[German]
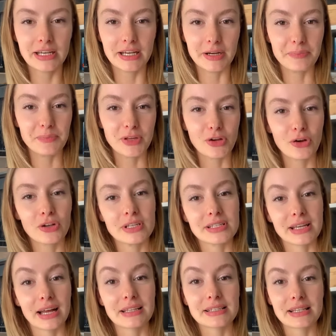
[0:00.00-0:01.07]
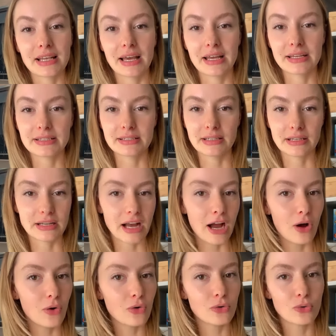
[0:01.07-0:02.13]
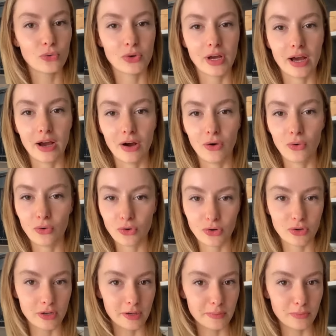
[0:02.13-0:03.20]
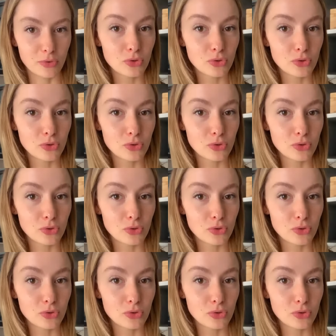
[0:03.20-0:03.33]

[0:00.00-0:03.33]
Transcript: Ähm, ihr könnt es ganz leicht äh, kauen oder auch ähm,